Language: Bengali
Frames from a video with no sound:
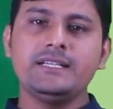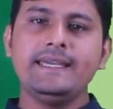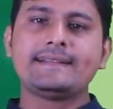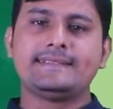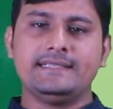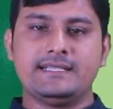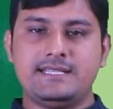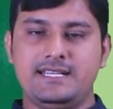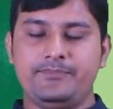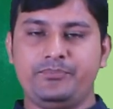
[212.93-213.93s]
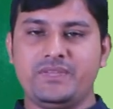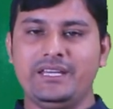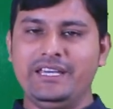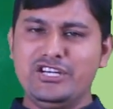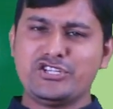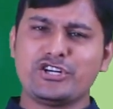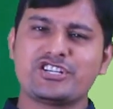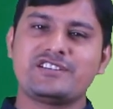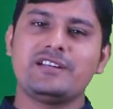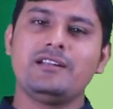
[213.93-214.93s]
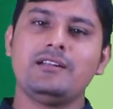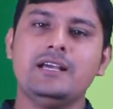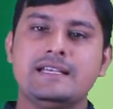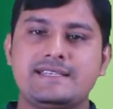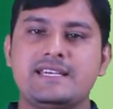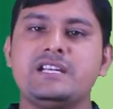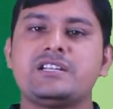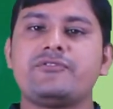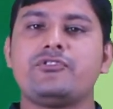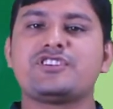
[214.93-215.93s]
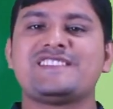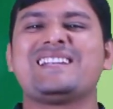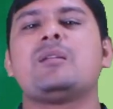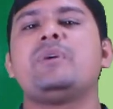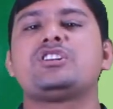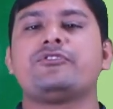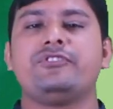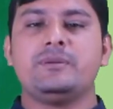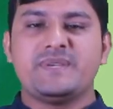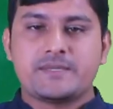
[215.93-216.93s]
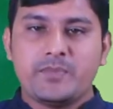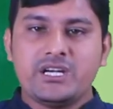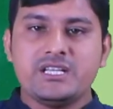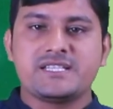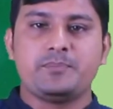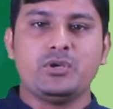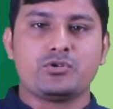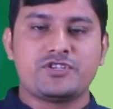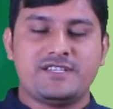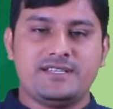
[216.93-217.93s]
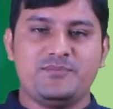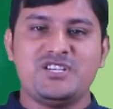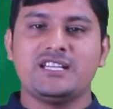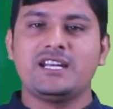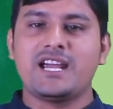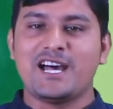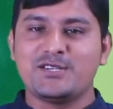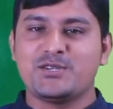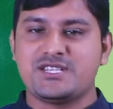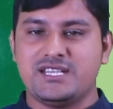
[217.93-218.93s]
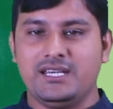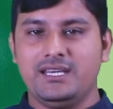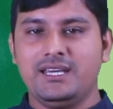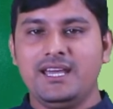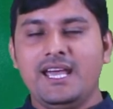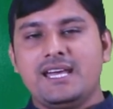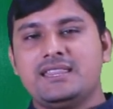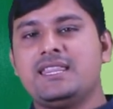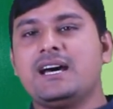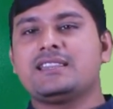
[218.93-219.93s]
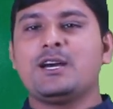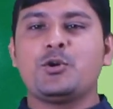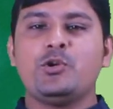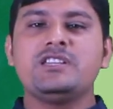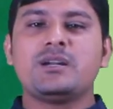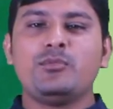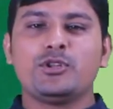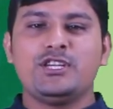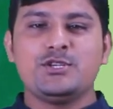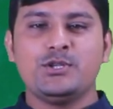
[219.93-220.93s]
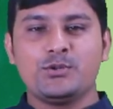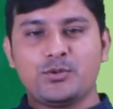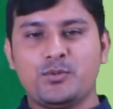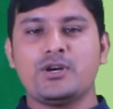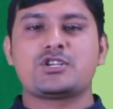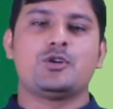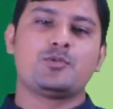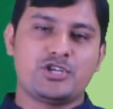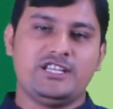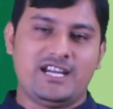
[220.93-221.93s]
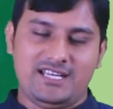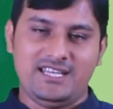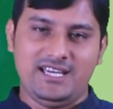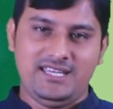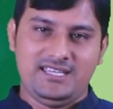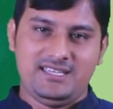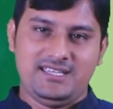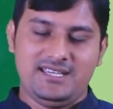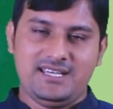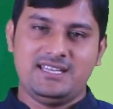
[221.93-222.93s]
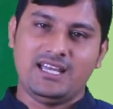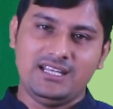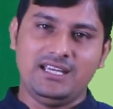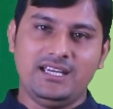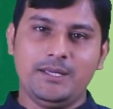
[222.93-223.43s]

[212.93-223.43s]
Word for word: ইক্সিট ইন্টারন্যাশনাল সেন্টার ফর সেটেলমেন্ট অফ ইনভেস্টমেন্ট ডিসপিউটস যাদের কাজ হচ্ছে দাতা গ্রহিতার মধ্যে যদি কোনো প্রকার সমস্যা দেখা দেয় তাইলে